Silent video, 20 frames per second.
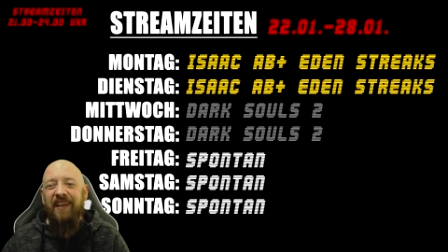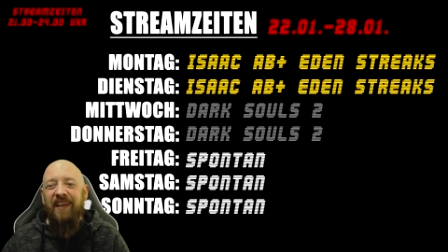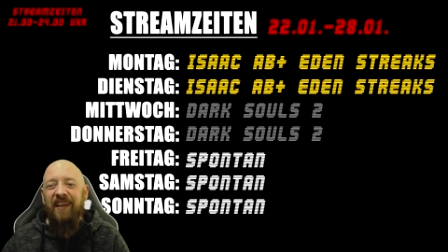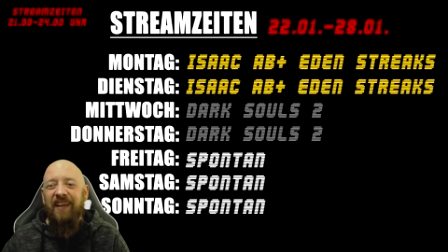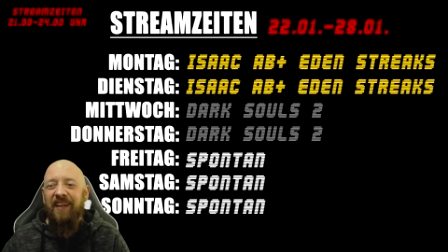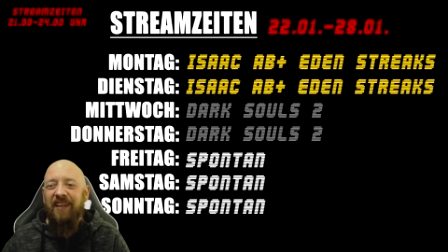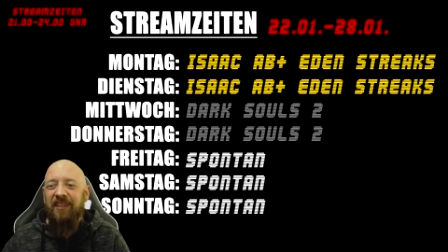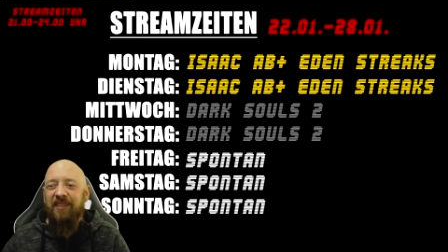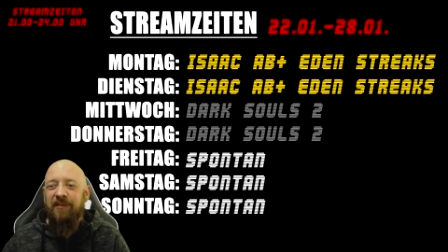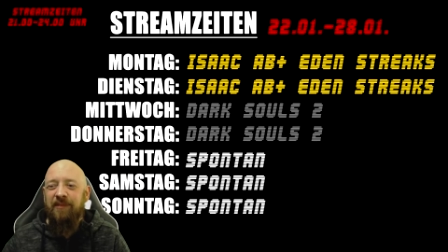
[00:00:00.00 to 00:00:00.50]

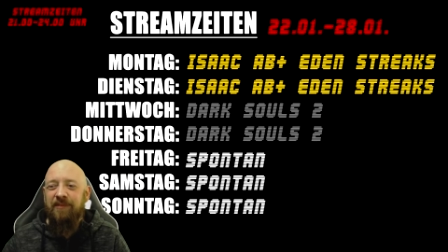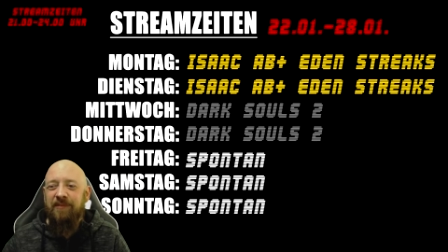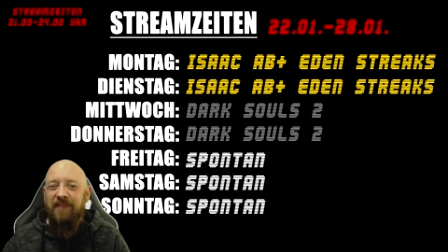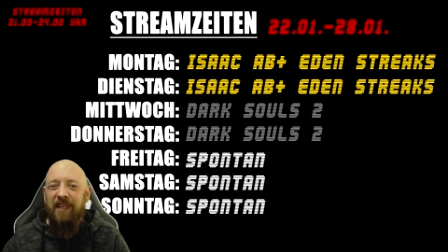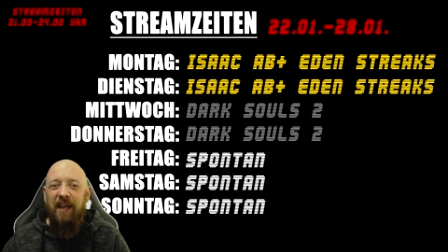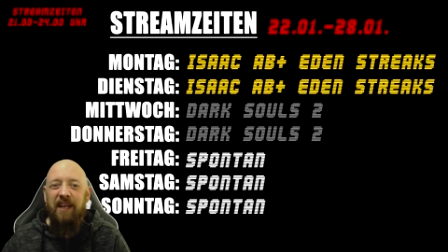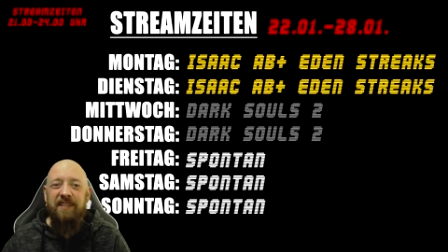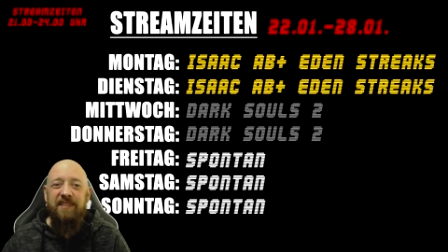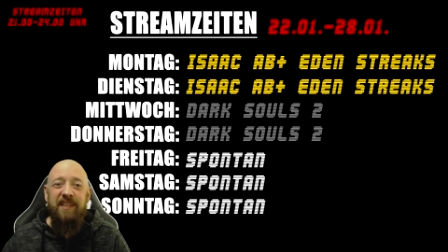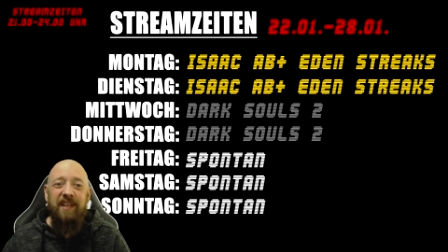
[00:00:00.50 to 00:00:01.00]
Ähm,
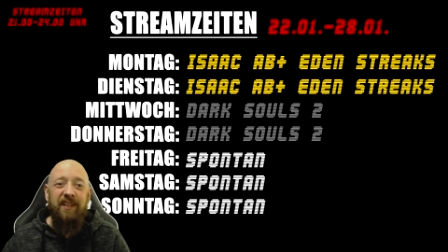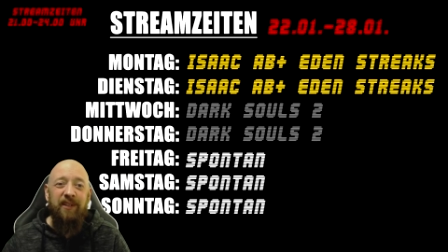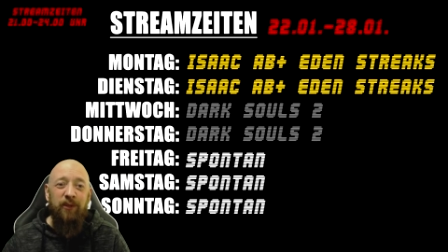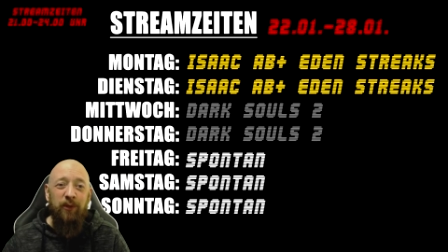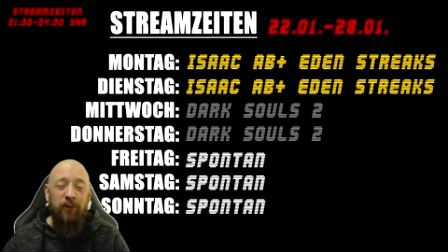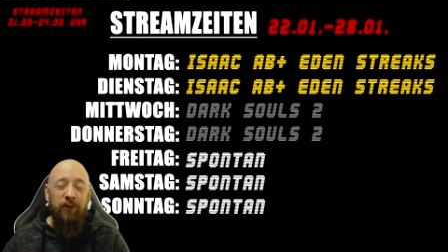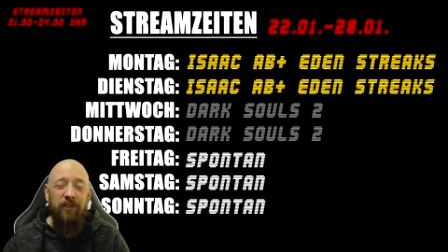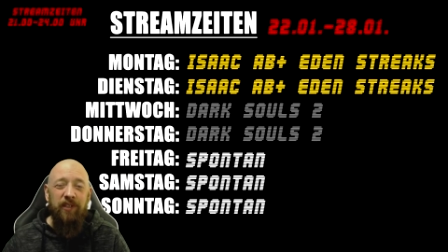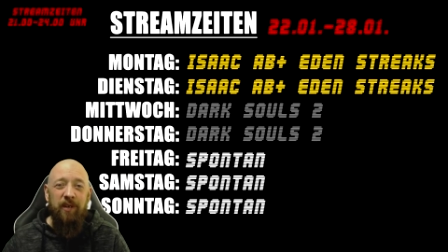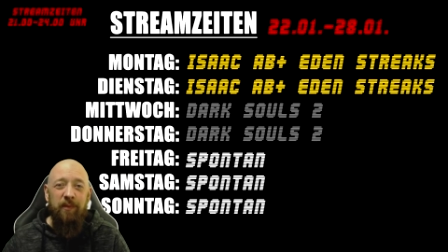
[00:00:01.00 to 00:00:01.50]
da hast du halt
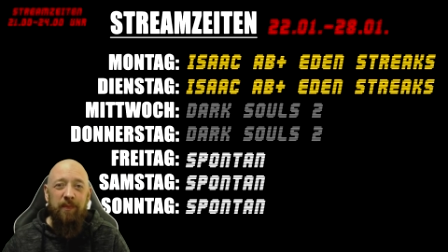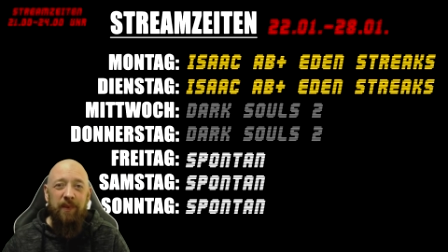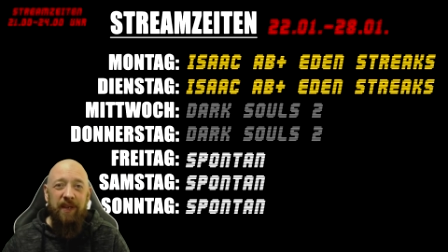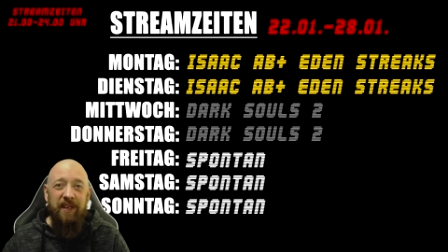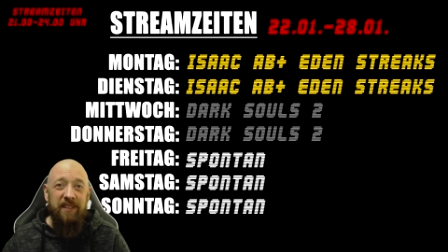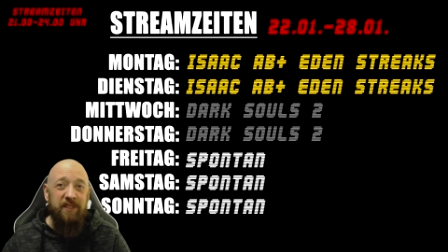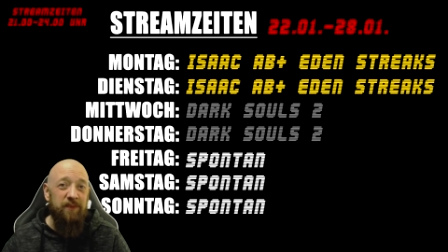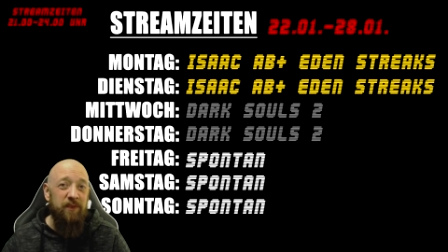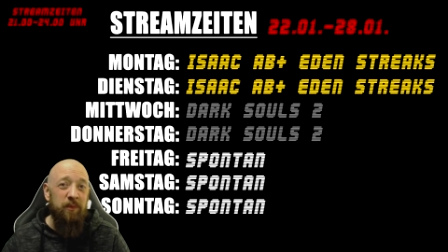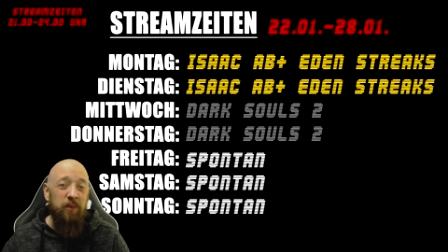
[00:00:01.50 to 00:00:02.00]
Glück oder
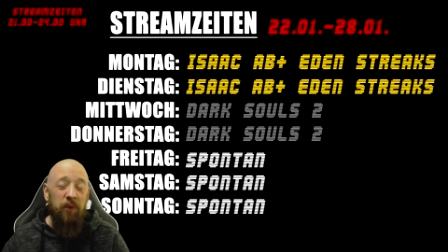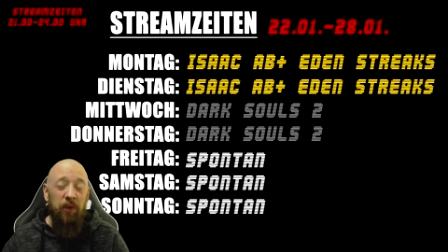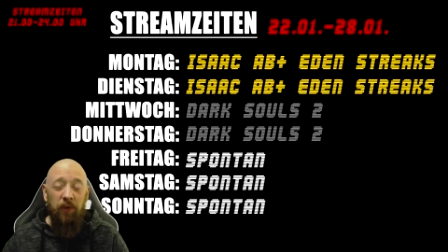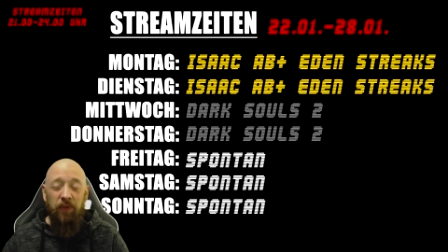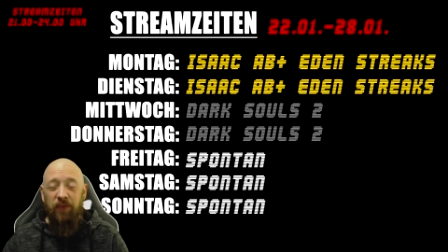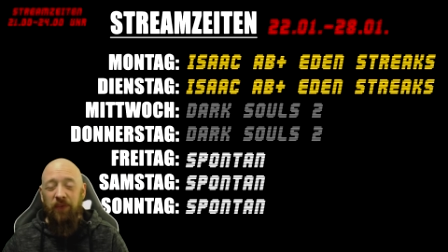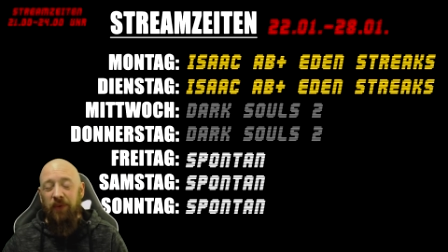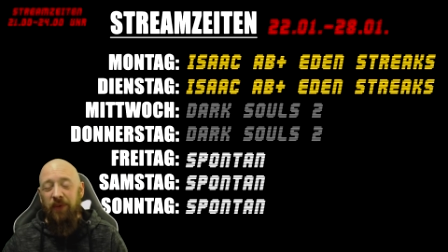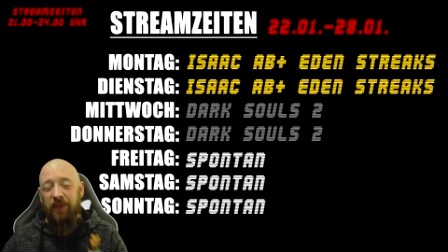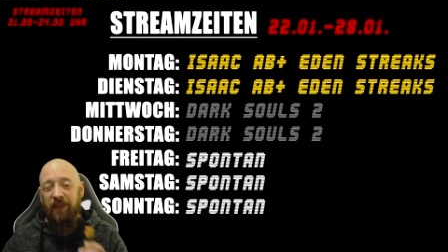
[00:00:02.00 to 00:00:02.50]
Pech, wie im
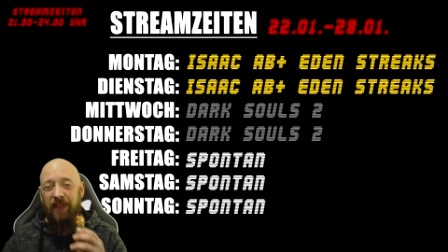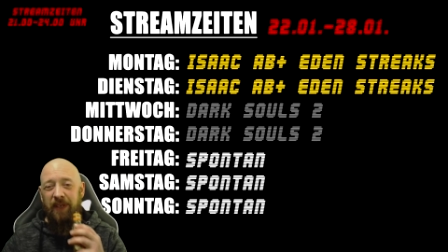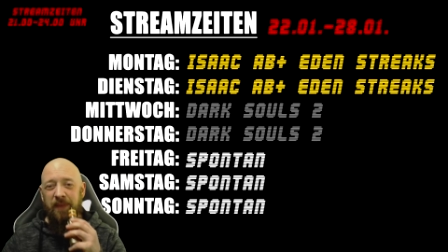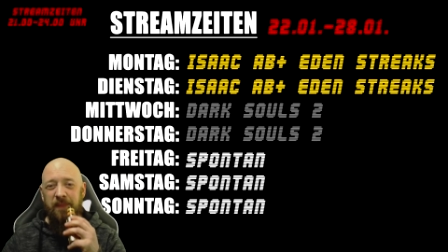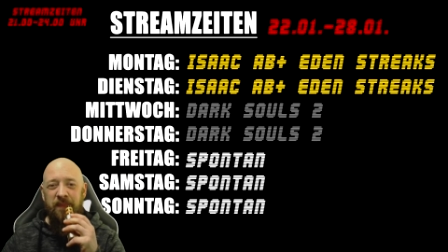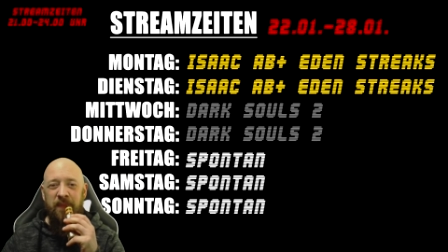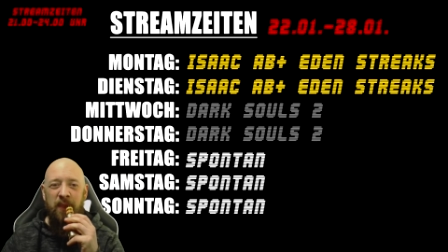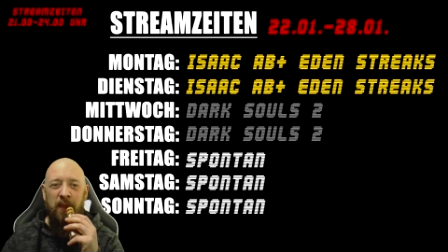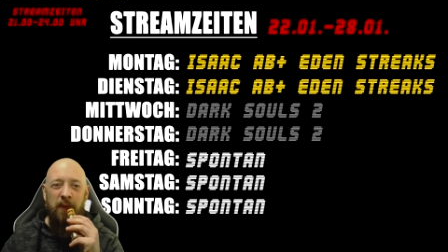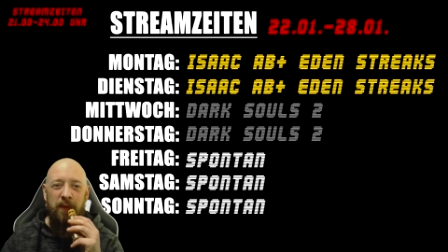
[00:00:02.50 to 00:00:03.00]
Lotto, ne?
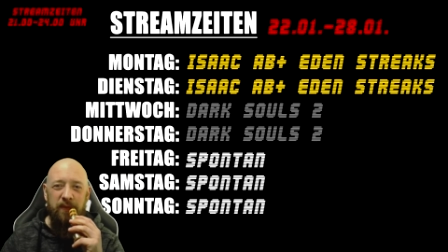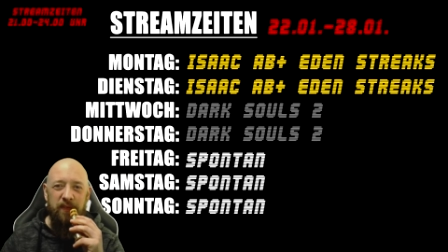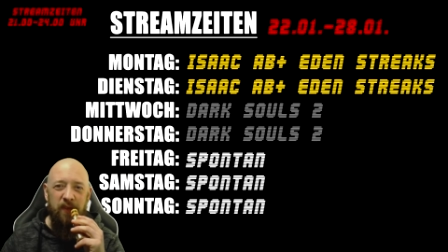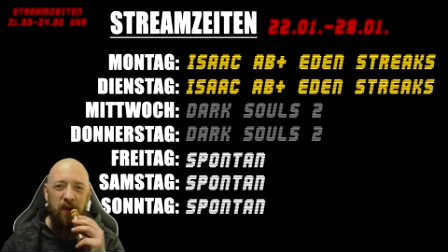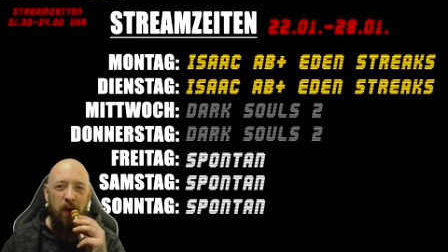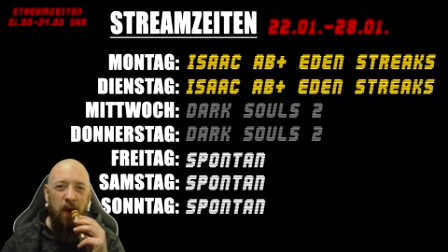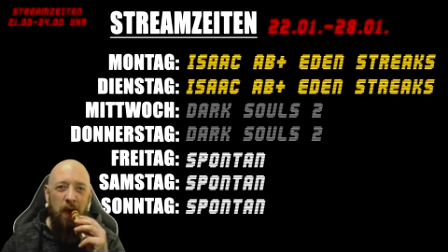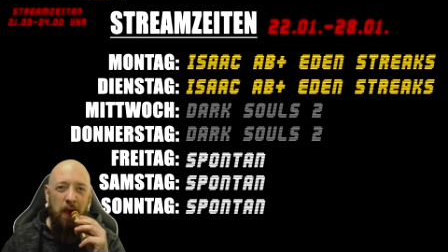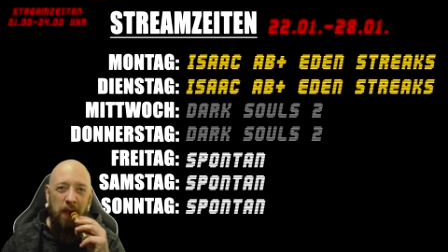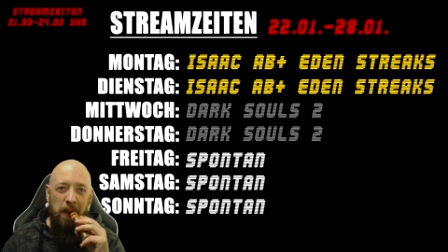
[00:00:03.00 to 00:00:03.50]
So.